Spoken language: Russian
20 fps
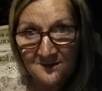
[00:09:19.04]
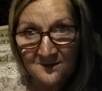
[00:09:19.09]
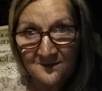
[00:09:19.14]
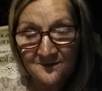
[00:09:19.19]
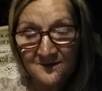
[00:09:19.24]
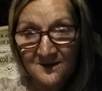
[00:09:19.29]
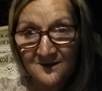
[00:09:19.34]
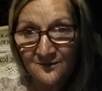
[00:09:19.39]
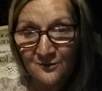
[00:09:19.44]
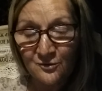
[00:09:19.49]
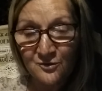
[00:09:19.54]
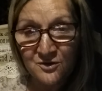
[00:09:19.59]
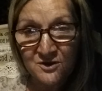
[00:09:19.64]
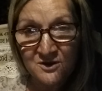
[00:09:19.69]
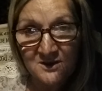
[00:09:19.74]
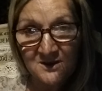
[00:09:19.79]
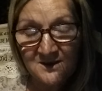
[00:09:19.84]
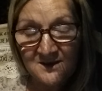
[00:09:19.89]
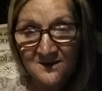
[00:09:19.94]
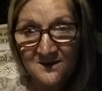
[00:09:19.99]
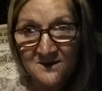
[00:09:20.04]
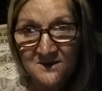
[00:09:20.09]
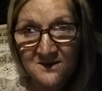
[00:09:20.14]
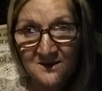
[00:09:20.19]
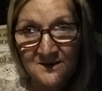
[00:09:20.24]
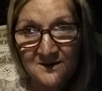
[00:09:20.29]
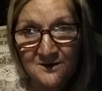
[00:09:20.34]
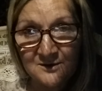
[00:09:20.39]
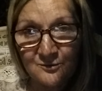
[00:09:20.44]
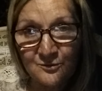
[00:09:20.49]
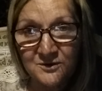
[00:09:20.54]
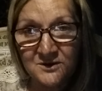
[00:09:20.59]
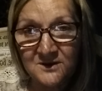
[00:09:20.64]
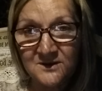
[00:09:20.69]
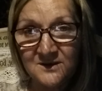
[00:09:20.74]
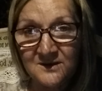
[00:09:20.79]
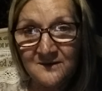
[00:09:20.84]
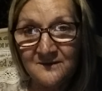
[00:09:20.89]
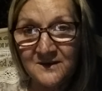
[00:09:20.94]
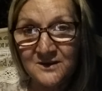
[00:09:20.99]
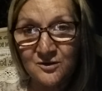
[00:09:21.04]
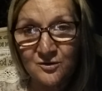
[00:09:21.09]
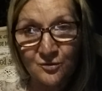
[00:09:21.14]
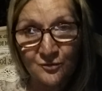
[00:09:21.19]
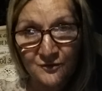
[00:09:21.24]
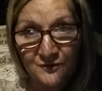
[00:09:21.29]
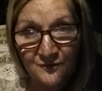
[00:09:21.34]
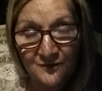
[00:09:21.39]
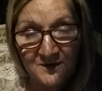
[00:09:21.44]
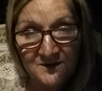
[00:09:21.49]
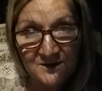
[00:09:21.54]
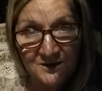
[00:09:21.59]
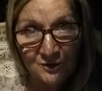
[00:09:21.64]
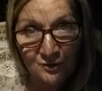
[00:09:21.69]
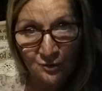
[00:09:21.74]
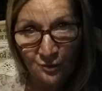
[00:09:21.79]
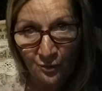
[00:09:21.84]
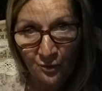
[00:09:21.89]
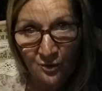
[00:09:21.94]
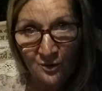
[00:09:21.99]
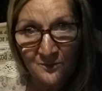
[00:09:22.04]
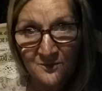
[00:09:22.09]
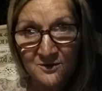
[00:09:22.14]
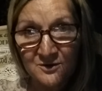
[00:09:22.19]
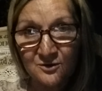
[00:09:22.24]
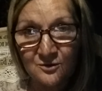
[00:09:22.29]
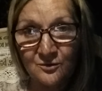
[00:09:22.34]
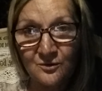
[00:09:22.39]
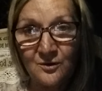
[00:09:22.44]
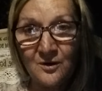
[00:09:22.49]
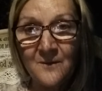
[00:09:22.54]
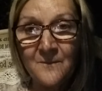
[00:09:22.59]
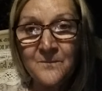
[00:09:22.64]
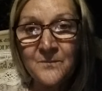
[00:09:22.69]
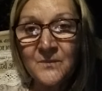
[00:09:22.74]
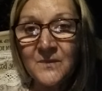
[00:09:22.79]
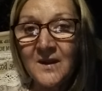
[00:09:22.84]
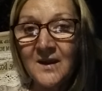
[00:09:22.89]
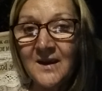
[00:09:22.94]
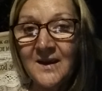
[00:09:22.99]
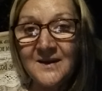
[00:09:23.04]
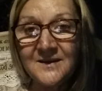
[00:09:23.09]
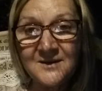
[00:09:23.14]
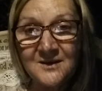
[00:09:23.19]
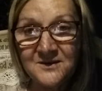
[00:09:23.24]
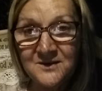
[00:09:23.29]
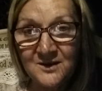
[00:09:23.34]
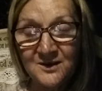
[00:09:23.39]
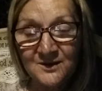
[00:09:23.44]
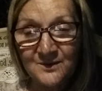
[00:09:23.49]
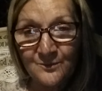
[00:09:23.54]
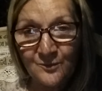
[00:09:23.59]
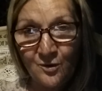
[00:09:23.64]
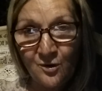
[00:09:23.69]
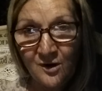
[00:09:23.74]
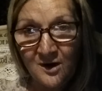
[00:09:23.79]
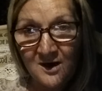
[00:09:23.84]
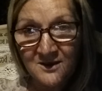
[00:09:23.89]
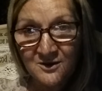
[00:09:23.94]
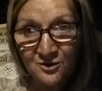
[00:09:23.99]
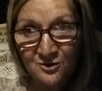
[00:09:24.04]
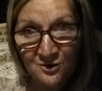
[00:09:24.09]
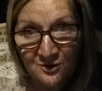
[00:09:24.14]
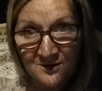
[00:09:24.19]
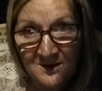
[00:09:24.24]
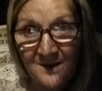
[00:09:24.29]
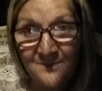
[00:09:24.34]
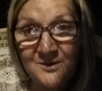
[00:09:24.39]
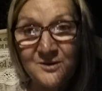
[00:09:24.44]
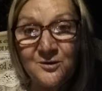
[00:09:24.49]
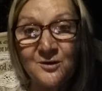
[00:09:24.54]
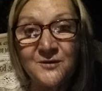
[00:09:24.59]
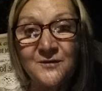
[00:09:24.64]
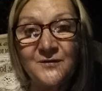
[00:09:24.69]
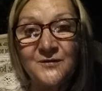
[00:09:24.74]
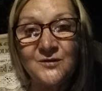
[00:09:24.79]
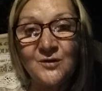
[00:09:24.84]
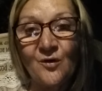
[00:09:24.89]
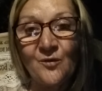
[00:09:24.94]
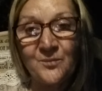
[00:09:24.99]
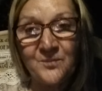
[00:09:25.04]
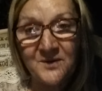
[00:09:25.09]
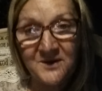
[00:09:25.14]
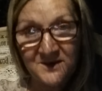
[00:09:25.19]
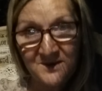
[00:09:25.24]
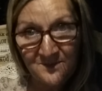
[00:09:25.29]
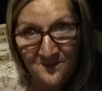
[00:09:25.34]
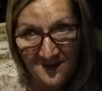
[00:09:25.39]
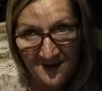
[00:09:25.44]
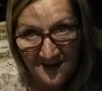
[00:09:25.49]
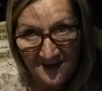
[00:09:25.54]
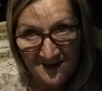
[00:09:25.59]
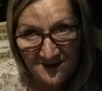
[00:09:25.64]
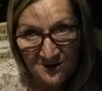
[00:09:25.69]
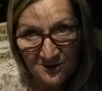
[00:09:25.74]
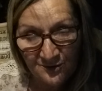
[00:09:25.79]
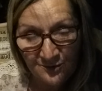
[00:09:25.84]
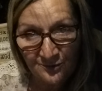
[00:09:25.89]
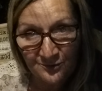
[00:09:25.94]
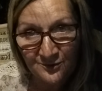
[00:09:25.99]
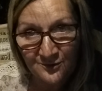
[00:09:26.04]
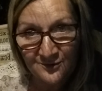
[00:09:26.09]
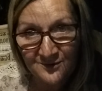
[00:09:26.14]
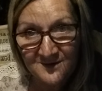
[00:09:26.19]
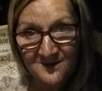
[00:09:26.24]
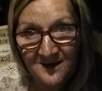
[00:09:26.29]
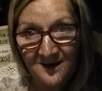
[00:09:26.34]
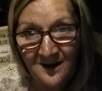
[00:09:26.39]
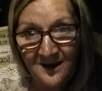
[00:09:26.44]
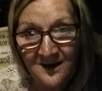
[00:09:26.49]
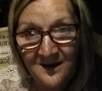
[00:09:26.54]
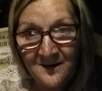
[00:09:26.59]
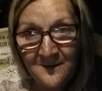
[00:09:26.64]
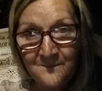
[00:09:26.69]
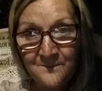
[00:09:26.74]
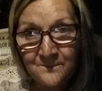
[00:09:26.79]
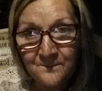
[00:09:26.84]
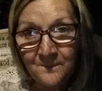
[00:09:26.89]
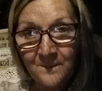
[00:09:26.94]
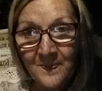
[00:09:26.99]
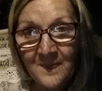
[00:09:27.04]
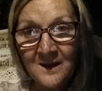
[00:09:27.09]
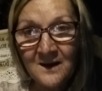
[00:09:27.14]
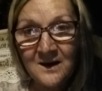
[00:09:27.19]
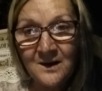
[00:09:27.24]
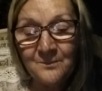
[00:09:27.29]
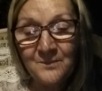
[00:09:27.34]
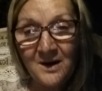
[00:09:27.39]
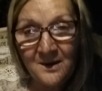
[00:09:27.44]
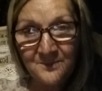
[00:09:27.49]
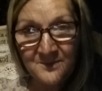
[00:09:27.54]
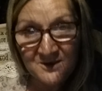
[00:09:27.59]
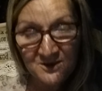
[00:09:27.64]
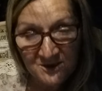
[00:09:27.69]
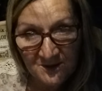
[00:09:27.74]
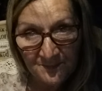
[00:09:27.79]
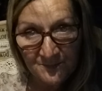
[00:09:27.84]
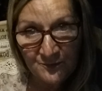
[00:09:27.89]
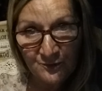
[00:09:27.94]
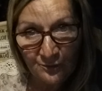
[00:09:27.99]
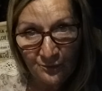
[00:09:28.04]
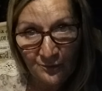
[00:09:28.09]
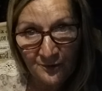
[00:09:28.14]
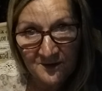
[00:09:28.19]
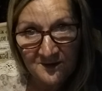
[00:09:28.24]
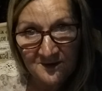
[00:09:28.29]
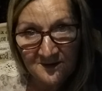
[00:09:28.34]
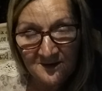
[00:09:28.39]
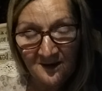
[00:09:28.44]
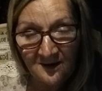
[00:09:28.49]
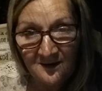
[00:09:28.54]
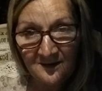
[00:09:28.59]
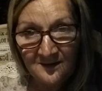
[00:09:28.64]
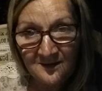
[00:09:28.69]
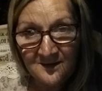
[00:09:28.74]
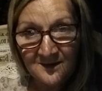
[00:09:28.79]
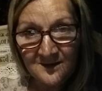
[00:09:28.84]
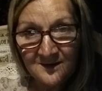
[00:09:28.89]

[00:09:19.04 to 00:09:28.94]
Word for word: вы включили, начали слушать, и вы чувствуете духом, что это не от Бога, что там идет все в перемешку, друзья, как бабки-шептухи, да?